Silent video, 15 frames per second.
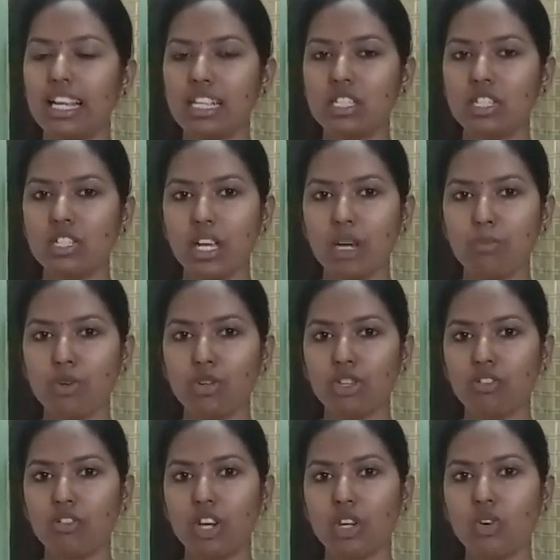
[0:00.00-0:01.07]
ஹிஸ்ட்ரியை
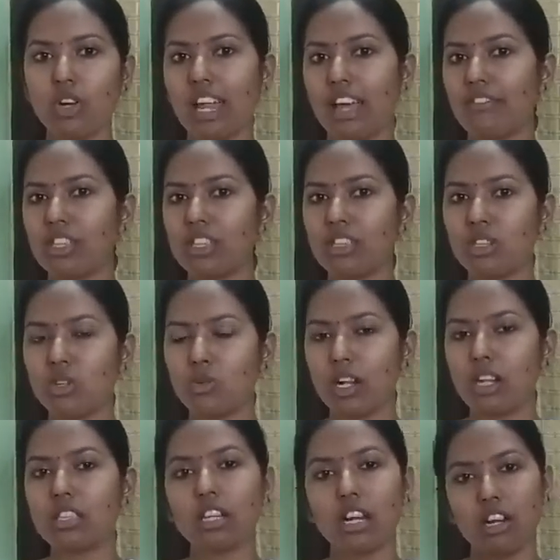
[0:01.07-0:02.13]
பொறுத்த வரைக்கும் லெவன்த்து
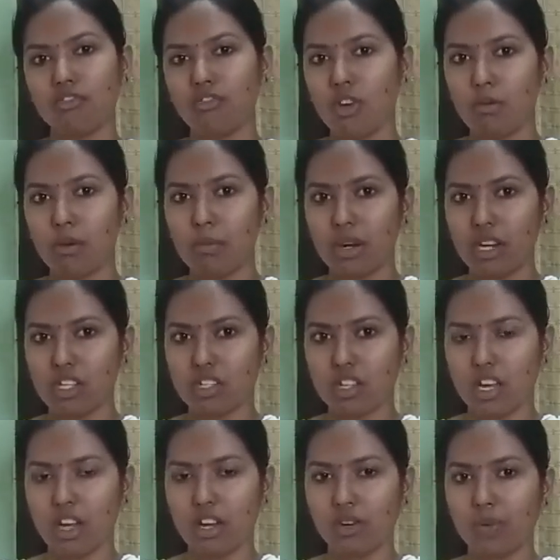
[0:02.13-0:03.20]
டுவெல்த் கன்ஃபார்மாக
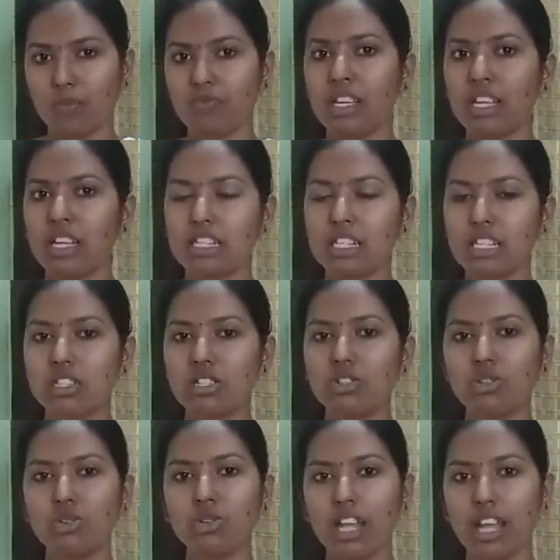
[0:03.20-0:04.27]
படித்தே ஆகணும்
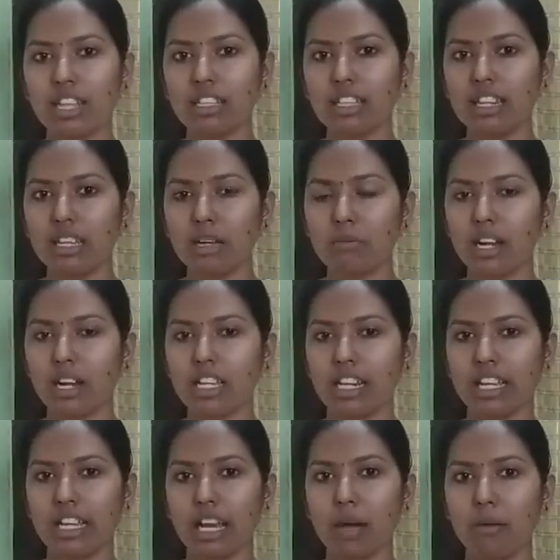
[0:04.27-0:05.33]
சிக்ஸ்த்து டு டென்த்து நீங்கள்
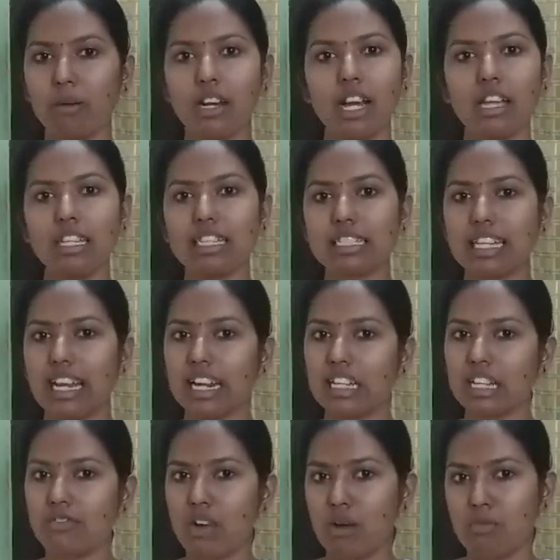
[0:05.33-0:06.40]
படிக்கிறீங்க அப்படின்னா அதில்
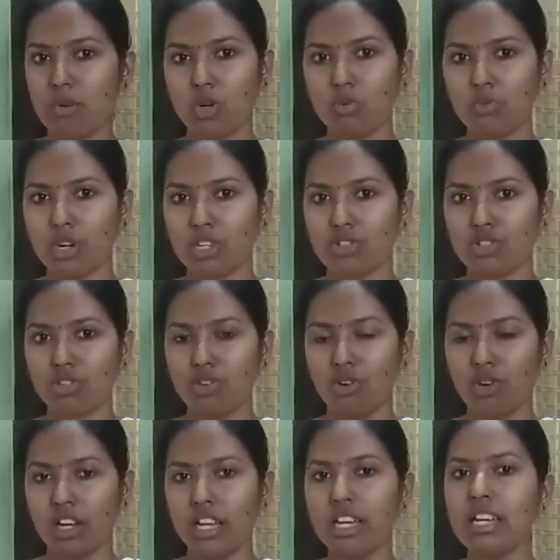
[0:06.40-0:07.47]
செலக்டிவாக மட்டும் படிச்சு
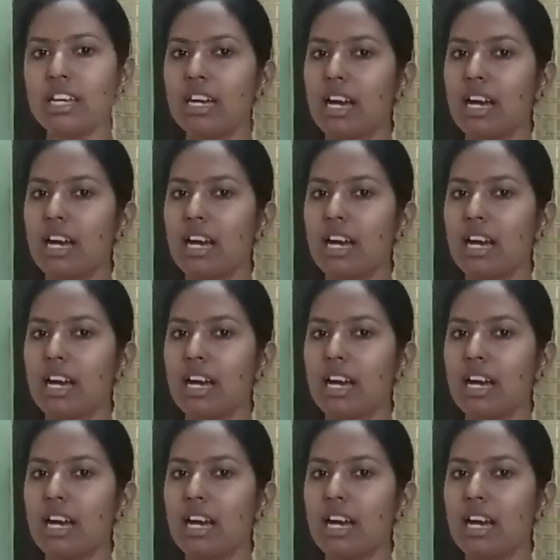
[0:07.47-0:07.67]
வச்சுக்கோங்க